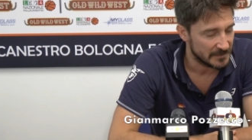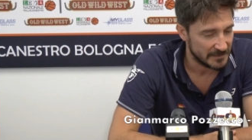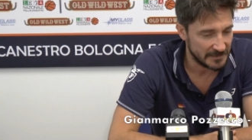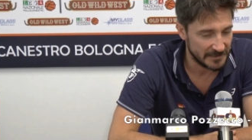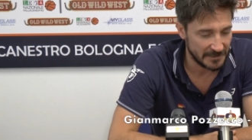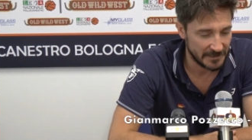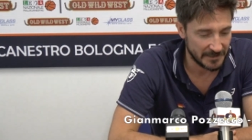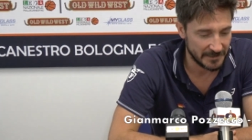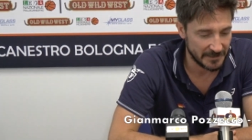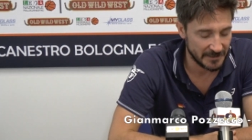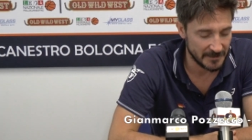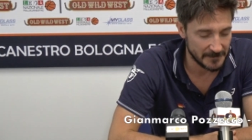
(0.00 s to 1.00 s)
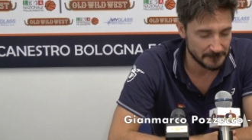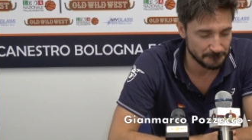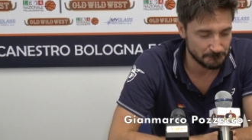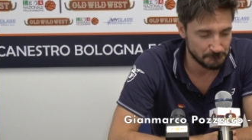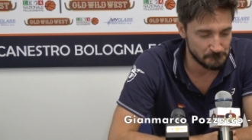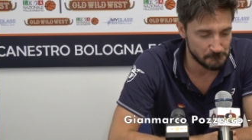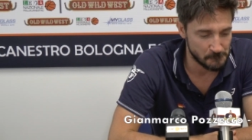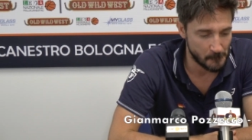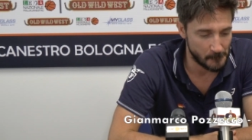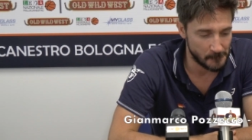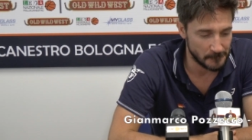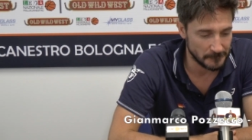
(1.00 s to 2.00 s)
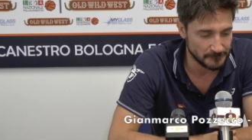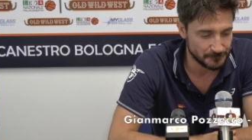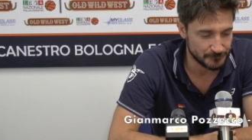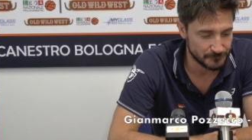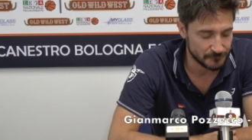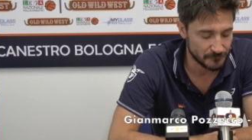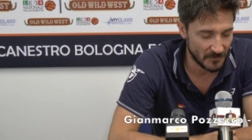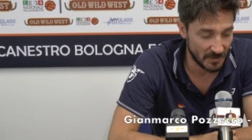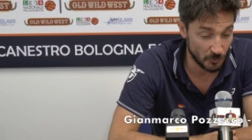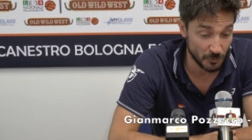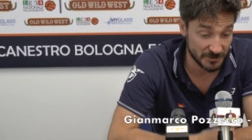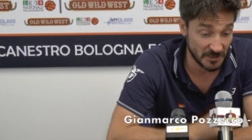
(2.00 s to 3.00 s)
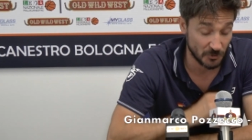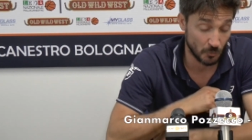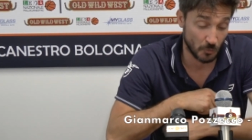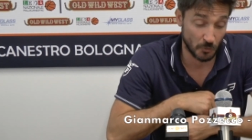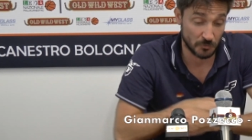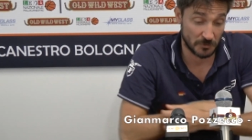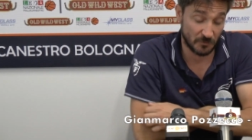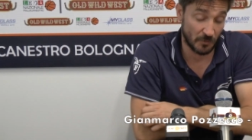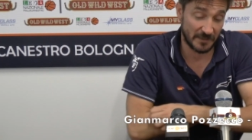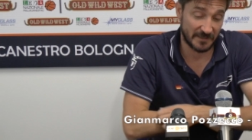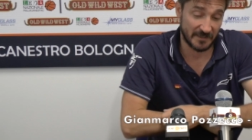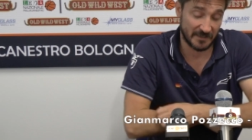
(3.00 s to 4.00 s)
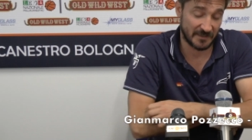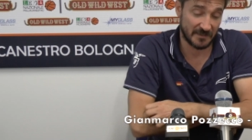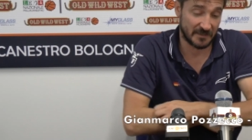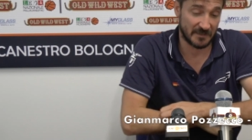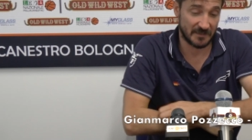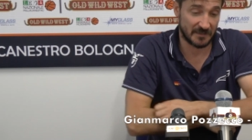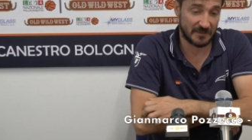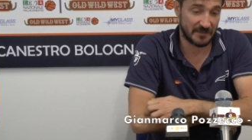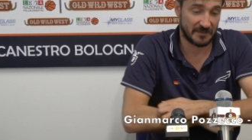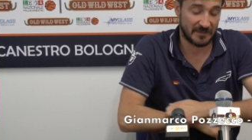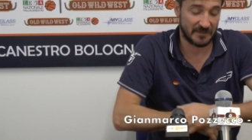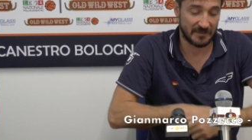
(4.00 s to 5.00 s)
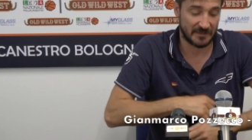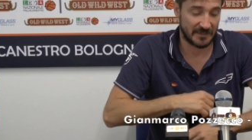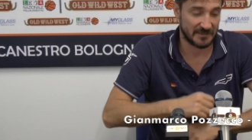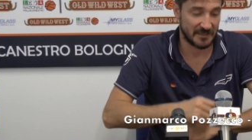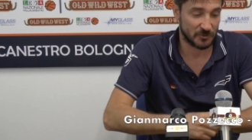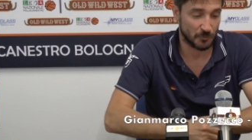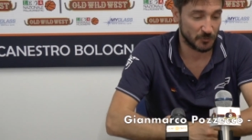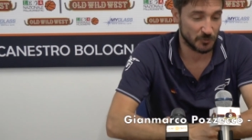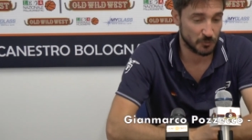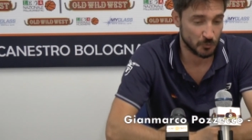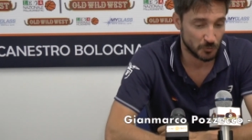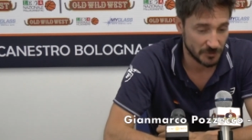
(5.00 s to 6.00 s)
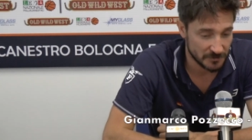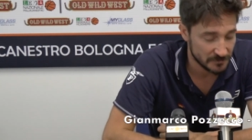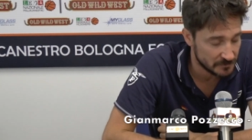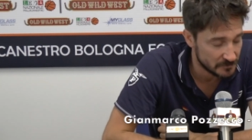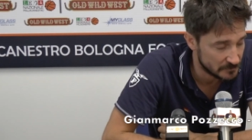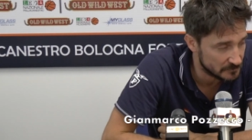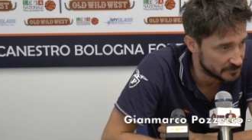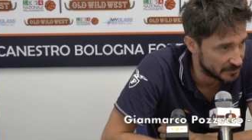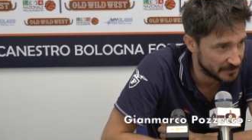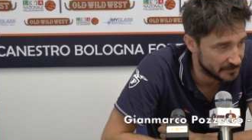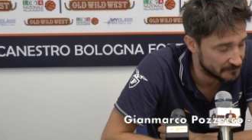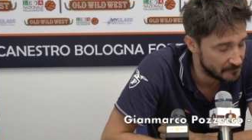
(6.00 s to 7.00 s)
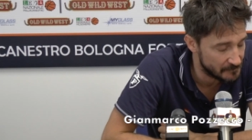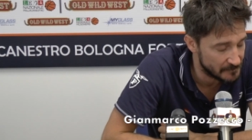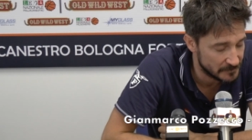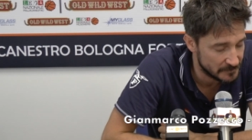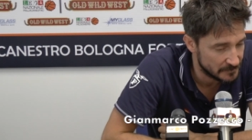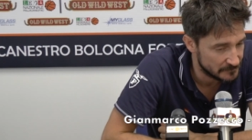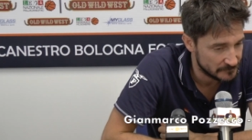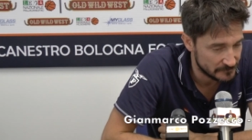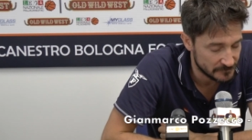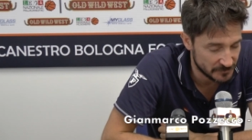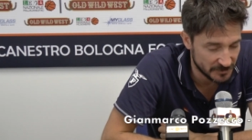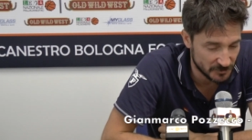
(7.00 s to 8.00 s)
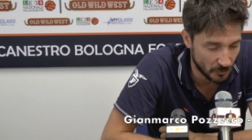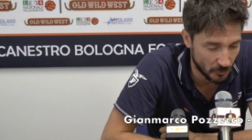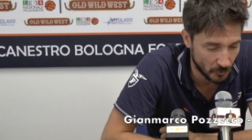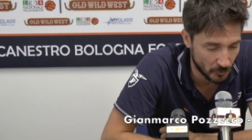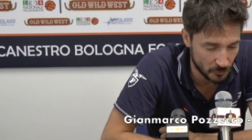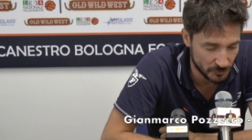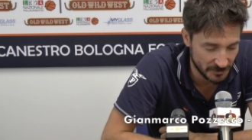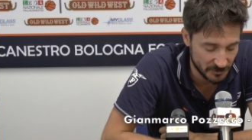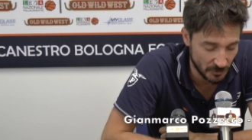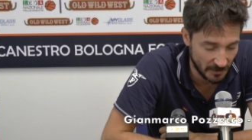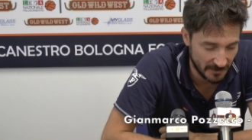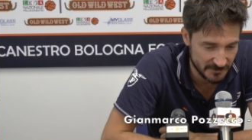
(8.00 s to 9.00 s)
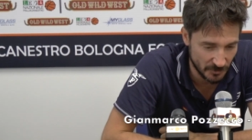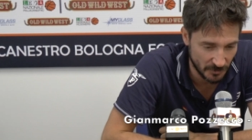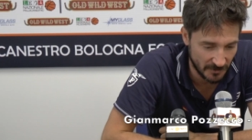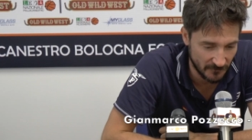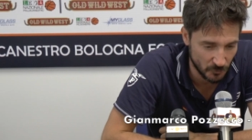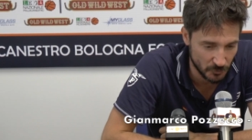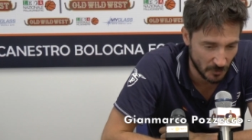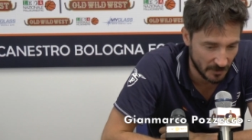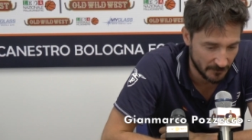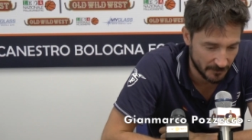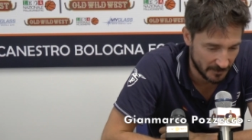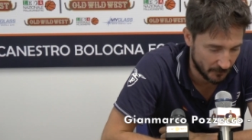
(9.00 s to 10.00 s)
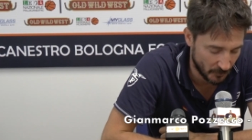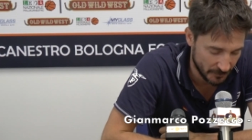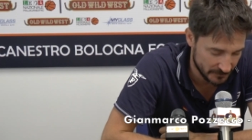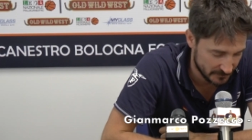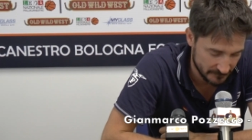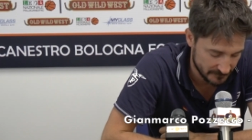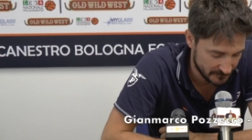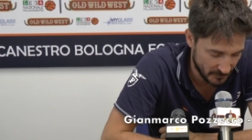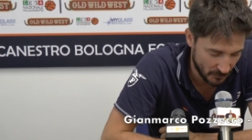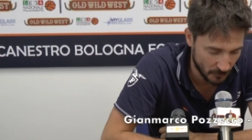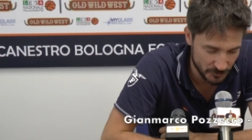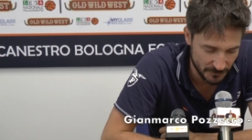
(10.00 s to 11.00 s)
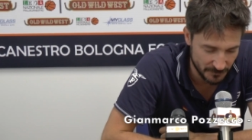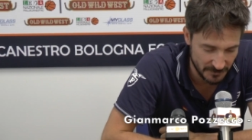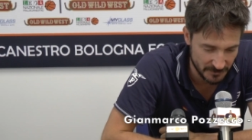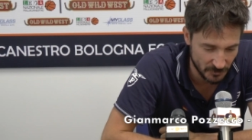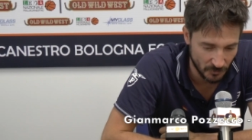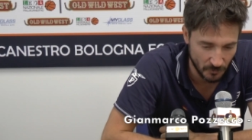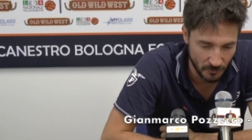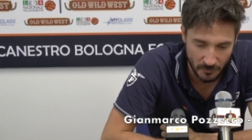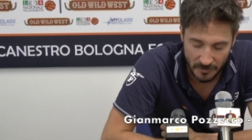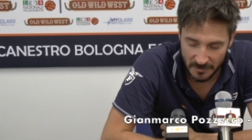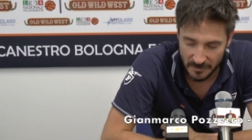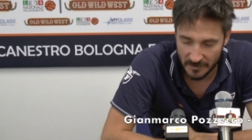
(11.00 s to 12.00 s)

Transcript: Ehm, e, lui è stato uno di quelli che, che, che, che ha dato più di tutti. Sì. Sì, sono contento della reazione che ha avuto, anche perché poi, come ho sempre detto,